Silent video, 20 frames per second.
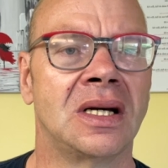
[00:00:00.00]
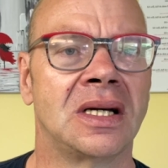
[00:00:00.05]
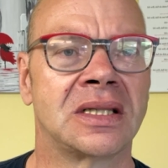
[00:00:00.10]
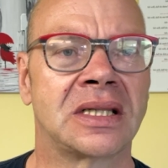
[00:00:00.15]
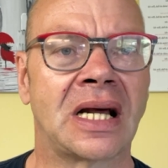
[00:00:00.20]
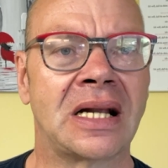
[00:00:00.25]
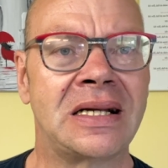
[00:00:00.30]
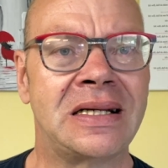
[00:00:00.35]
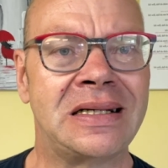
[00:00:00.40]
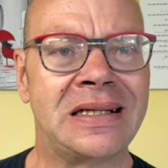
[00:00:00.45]

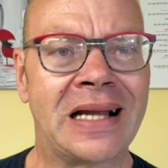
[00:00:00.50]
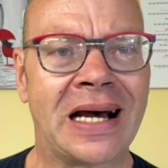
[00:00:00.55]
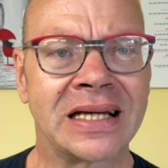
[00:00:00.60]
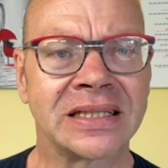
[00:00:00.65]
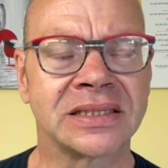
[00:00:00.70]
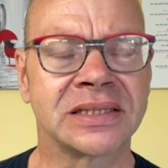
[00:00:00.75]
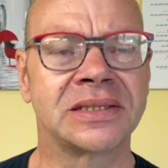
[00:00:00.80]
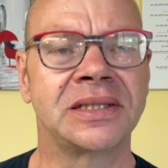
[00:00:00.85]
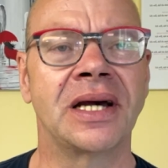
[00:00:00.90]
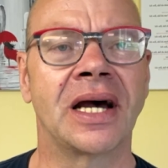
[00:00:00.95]
dann
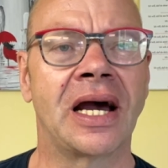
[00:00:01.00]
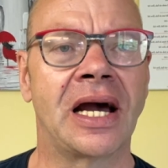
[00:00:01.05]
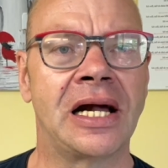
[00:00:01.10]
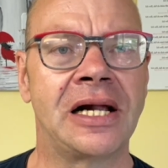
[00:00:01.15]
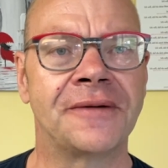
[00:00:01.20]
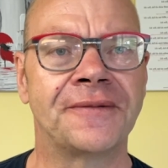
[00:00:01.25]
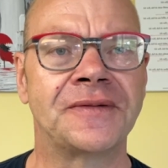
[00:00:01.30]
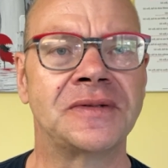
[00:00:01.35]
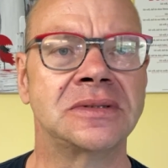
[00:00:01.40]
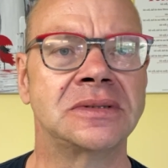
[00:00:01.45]
lass dir
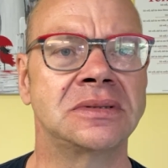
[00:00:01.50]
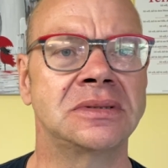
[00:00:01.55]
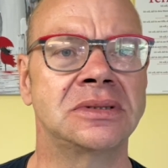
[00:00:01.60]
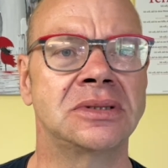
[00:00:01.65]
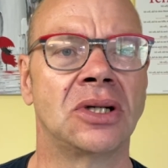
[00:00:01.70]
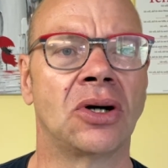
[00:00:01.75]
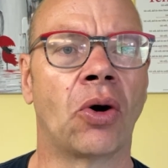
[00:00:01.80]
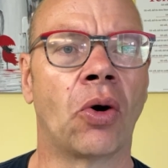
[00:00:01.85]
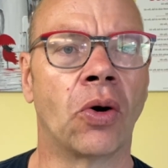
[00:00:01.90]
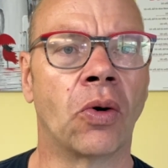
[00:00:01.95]
helfen,
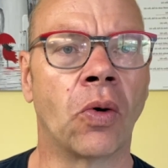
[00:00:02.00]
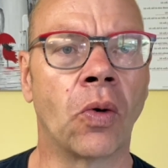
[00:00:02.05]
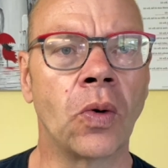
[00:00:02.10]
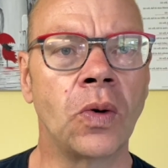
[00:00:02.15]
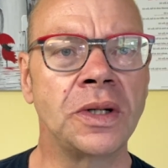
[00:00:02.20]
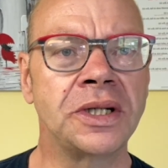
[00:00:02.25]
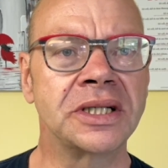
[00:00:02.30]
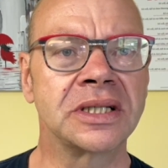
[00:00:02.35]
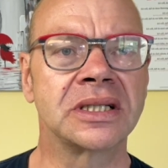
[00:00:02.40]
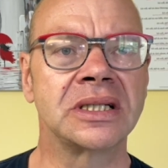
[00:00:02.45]

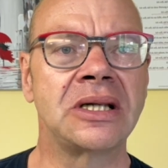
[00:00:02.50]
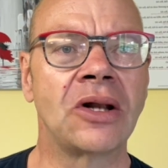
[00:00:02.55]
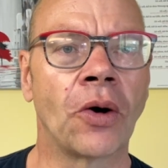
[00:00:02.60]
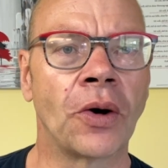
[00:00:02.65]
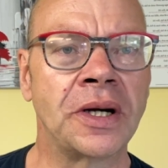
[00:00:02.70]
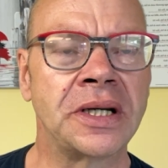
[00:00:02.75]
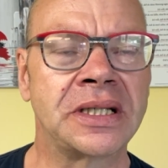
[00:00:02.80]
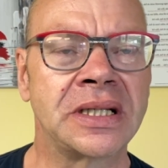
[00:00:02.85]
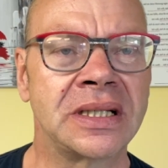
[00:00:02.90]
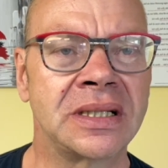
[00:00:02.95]
hol dir die
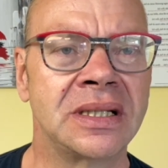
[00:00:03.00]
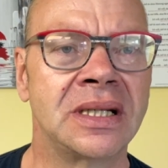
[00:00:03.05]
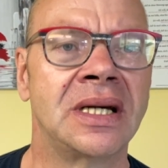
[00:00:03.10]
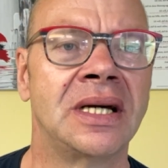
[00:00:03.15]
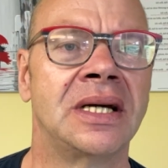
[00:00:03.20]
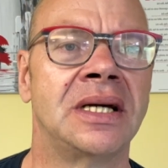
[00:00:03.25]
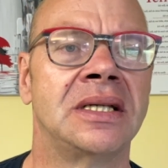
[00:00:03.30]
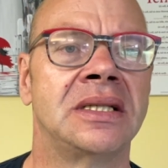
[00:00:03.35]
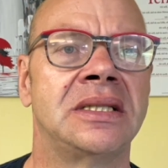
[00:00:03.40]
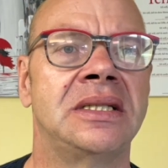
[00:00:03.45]
Leute,
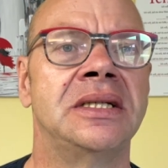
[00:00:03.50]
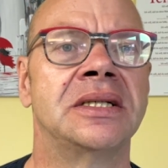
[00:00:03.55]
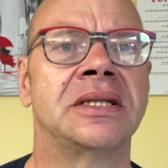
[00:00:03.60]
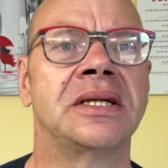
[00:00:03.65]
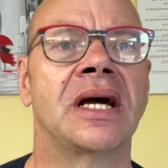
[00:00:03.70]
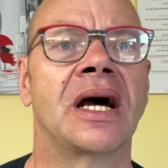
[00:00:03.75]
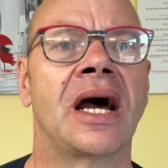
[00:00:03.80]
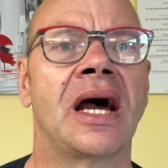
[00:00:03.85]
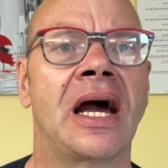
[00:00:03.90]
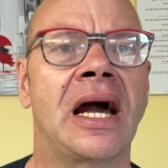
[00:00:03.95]
die
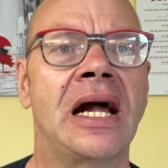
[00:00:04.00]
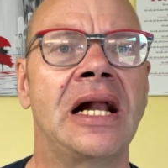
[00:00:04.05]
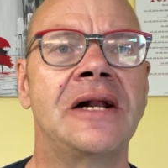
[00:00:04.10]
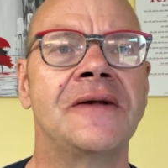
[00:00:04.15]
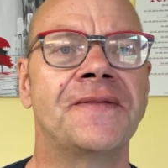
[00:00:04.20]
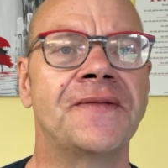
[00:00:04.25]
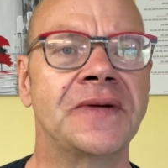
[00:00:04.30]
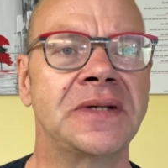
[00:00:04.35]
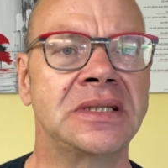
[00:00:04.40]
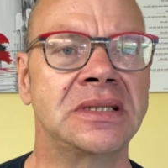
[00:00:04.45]
dir
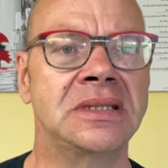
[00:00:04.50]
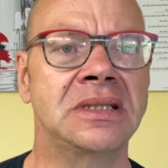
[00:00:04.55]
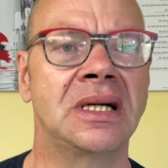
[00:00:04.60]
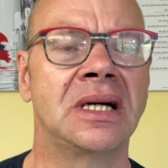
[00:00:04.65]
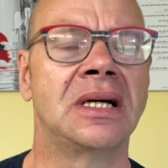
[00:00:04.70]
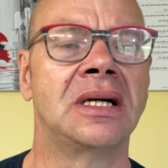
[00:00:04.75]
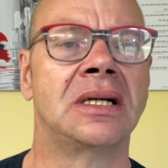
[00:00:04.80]
helfen,